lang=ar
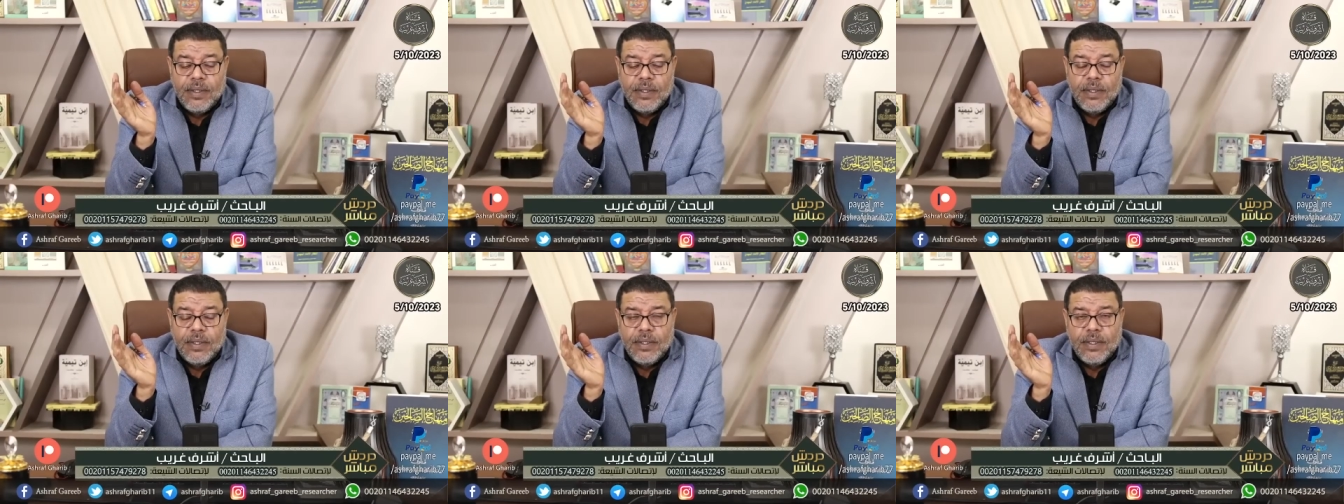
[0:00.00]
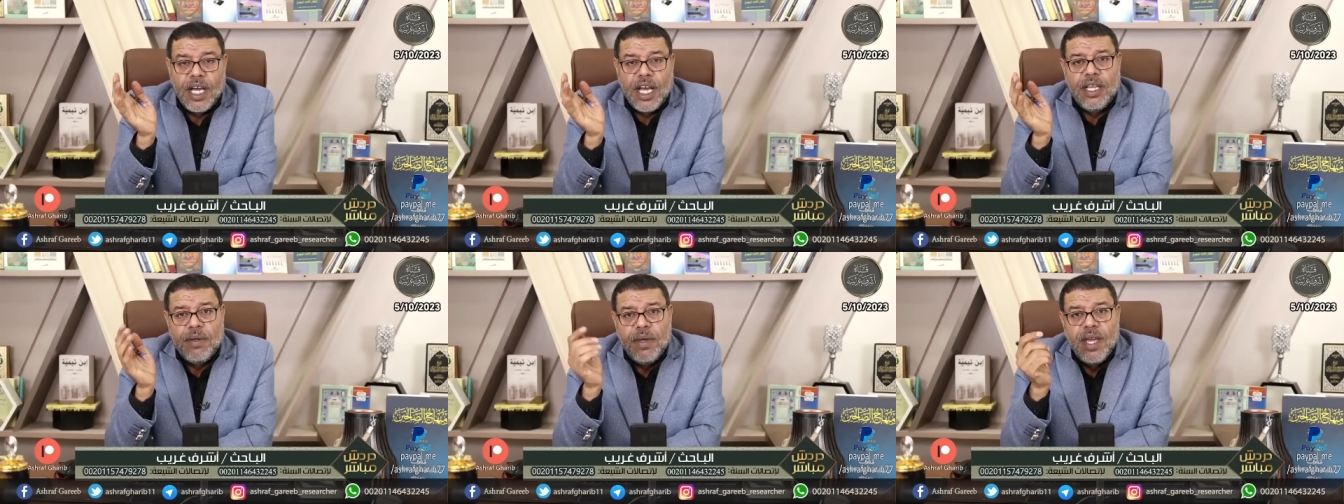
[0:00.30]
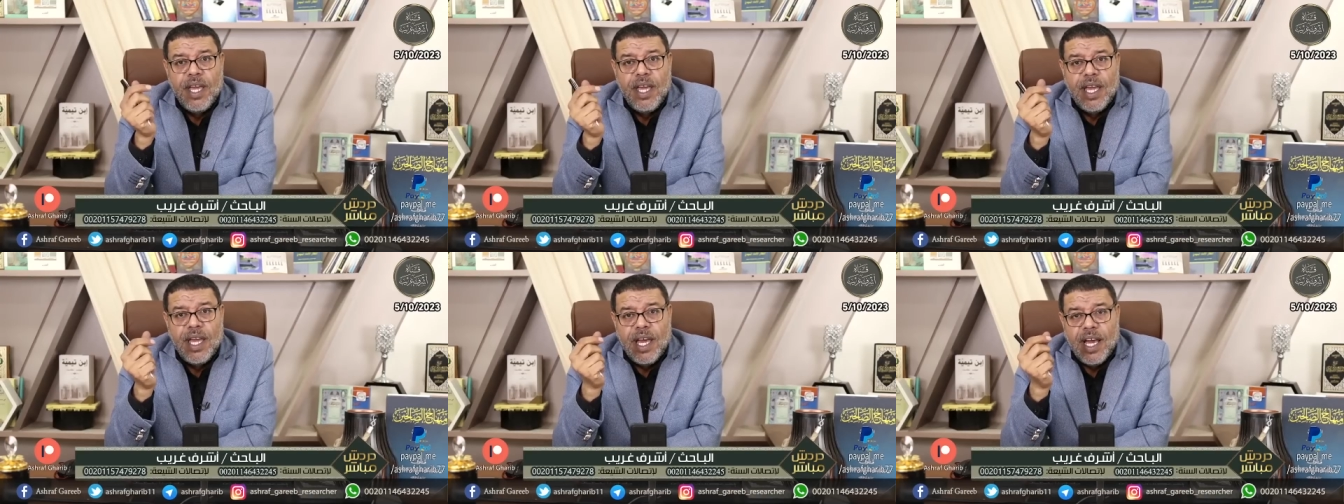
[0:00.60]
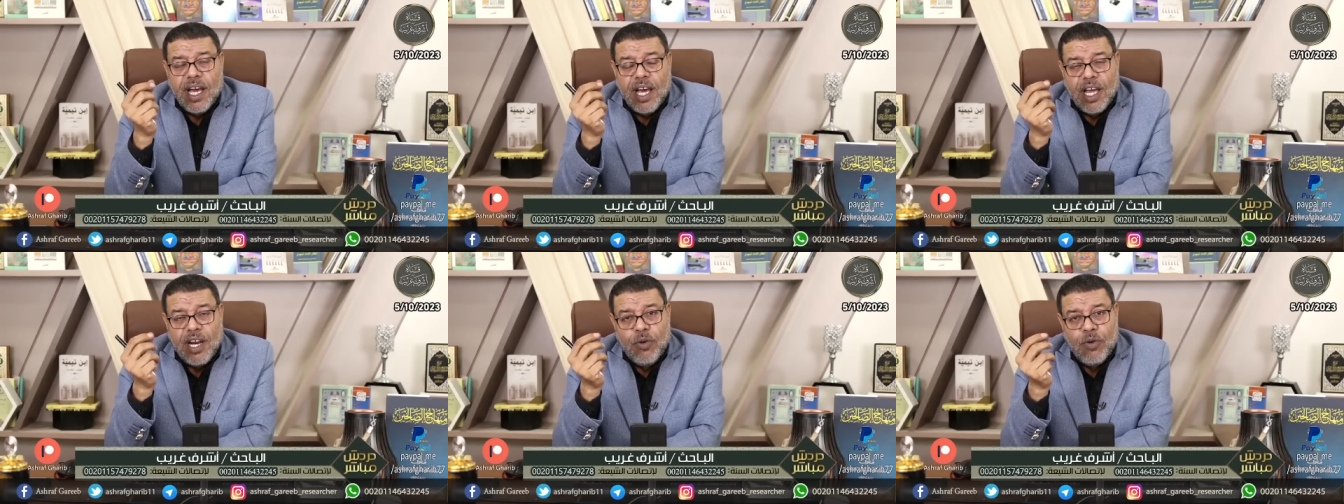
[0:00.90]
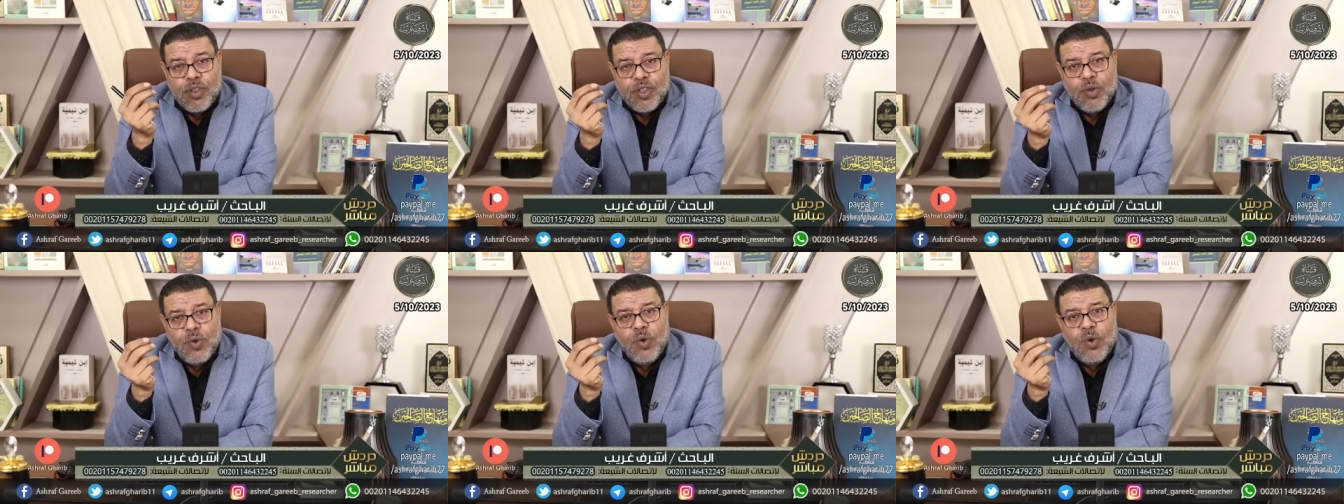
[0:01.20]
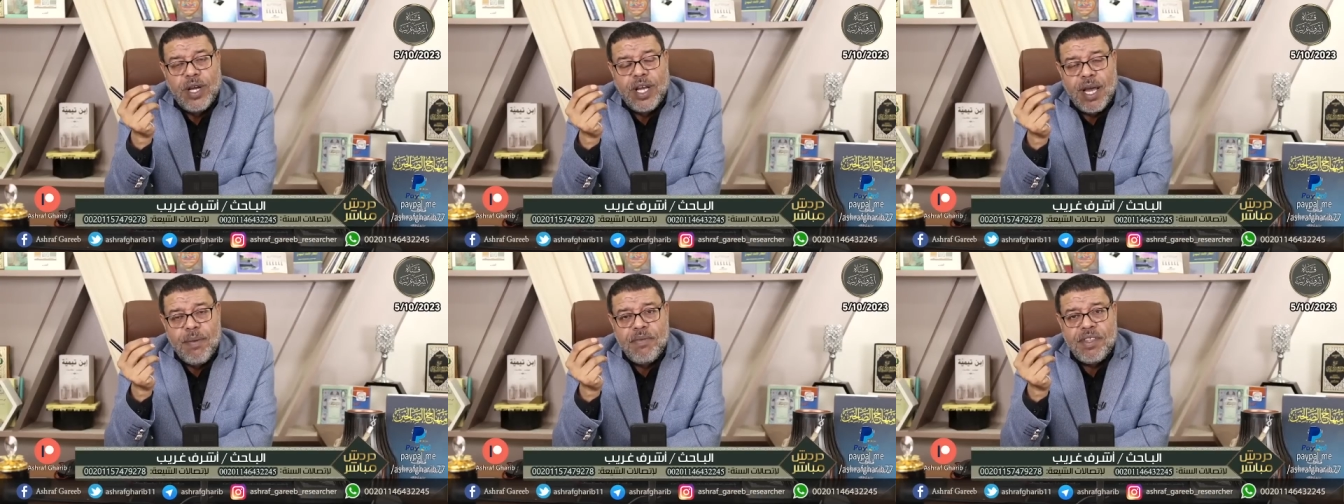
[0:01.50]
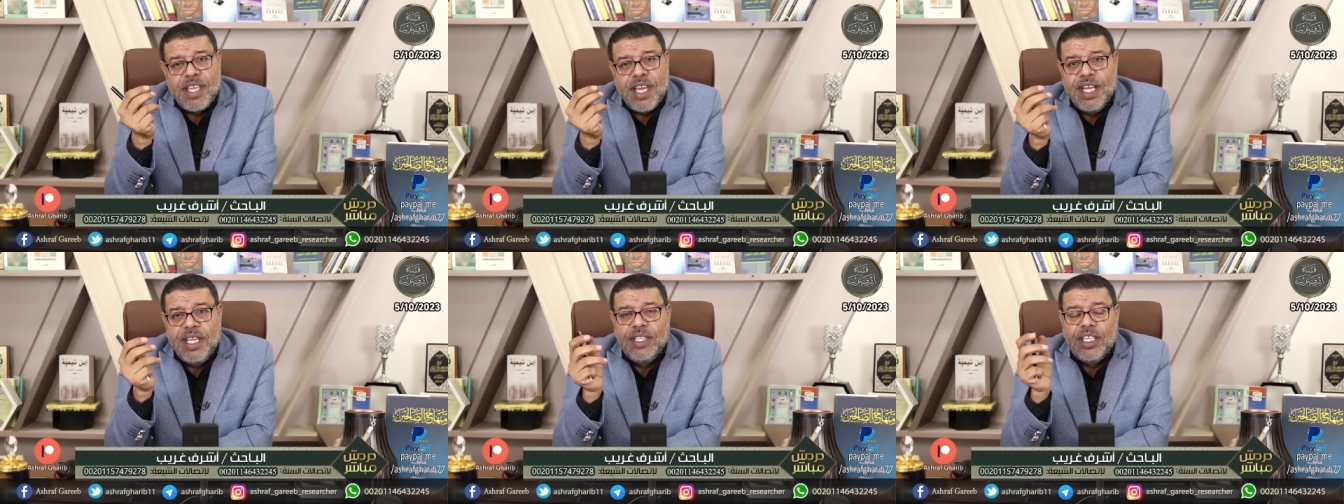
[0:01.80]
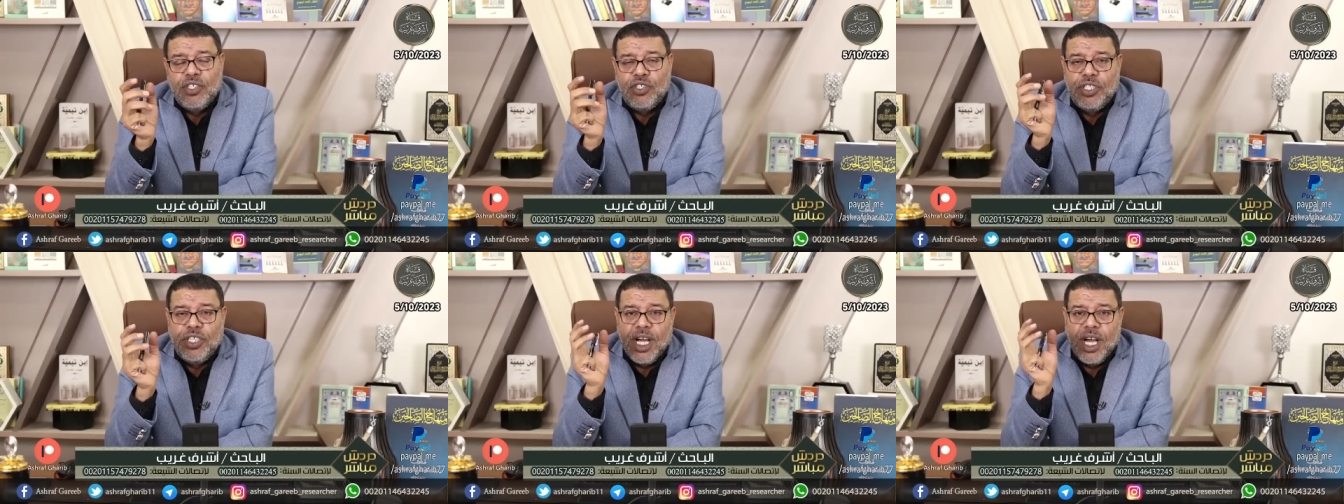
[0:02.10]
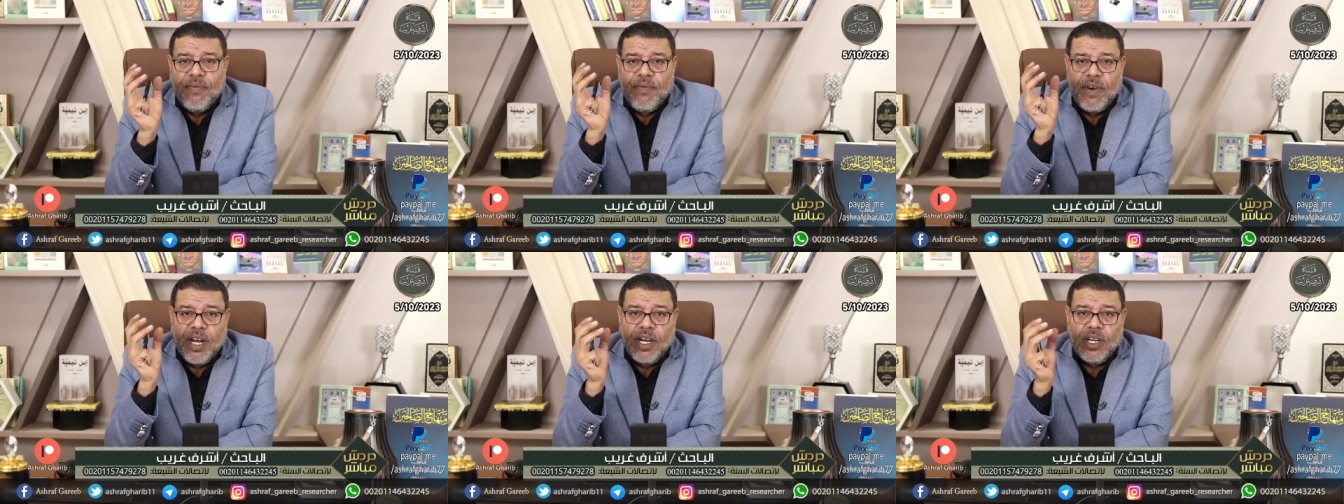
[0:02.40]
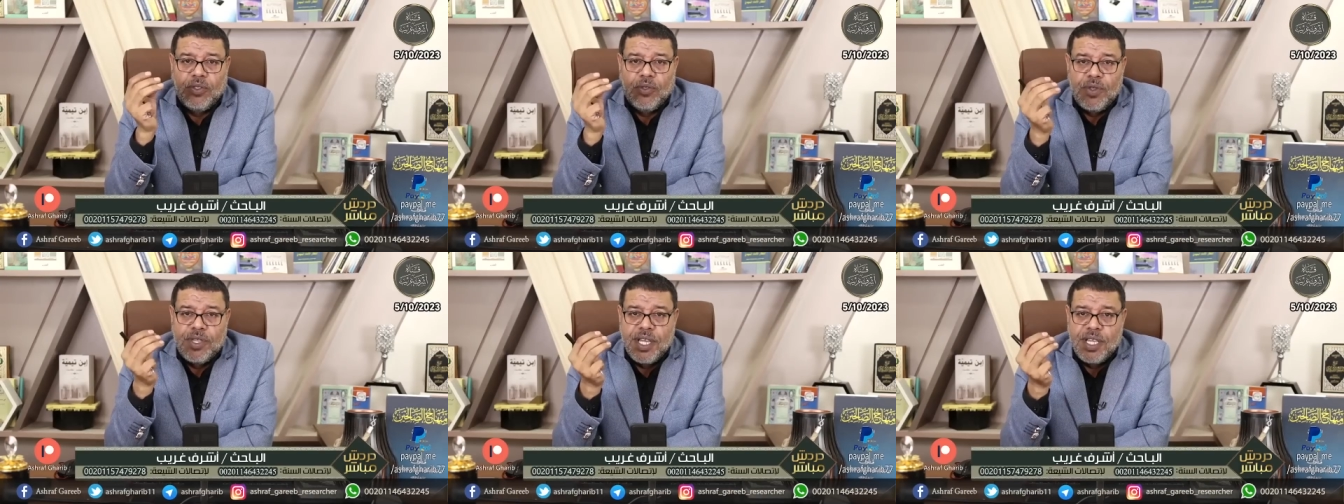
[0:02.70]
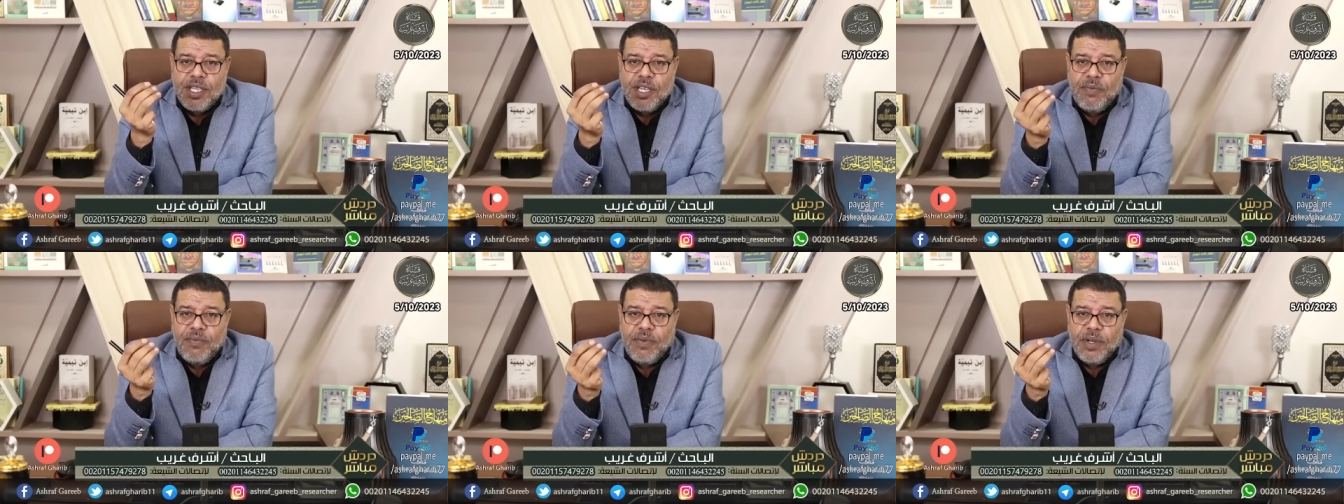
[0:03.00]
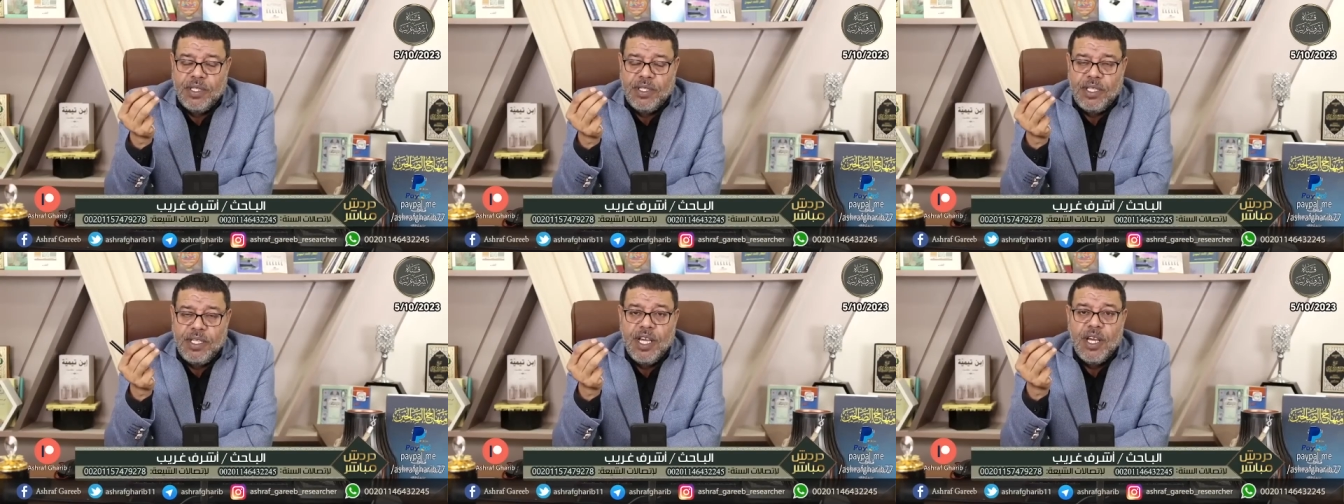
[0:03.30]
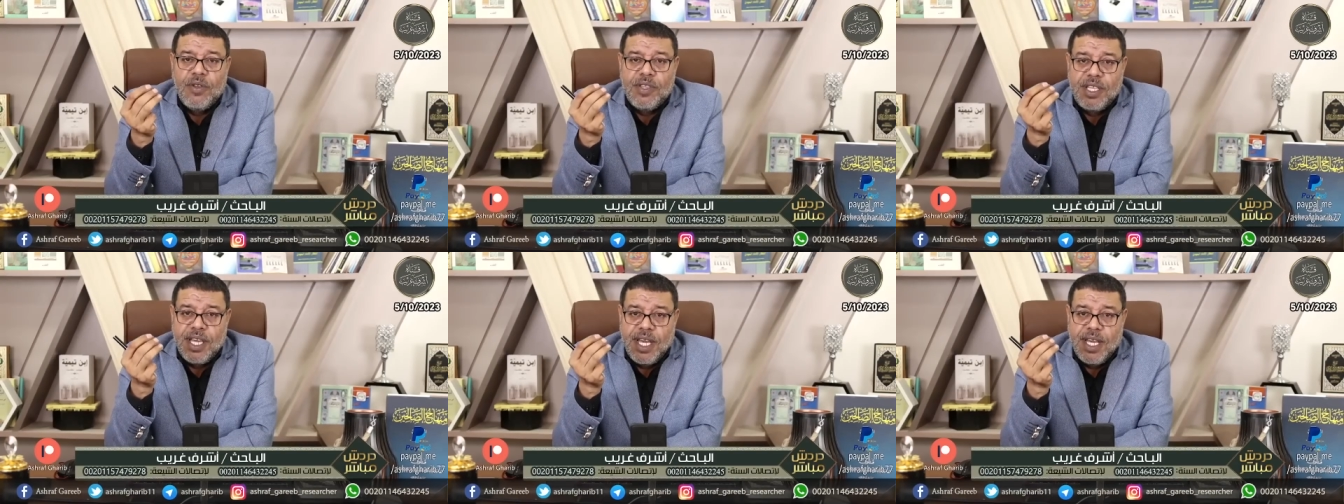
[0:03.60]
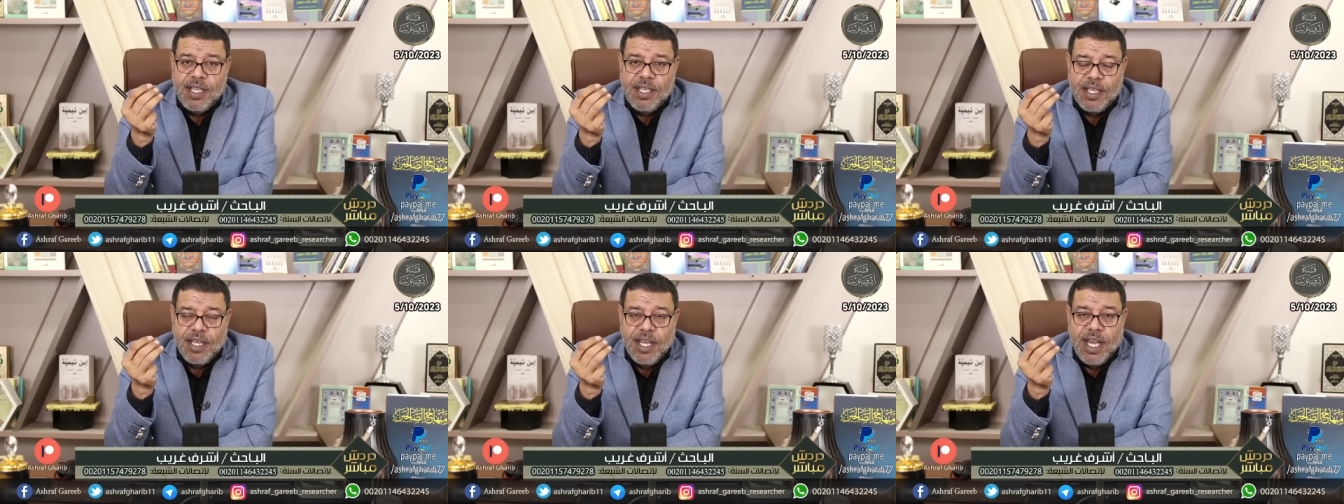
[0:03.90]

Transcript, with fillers: طيب فانا حتى الاصول خمسه عند الشيعه فقط استاذ الفاضل يا استاذ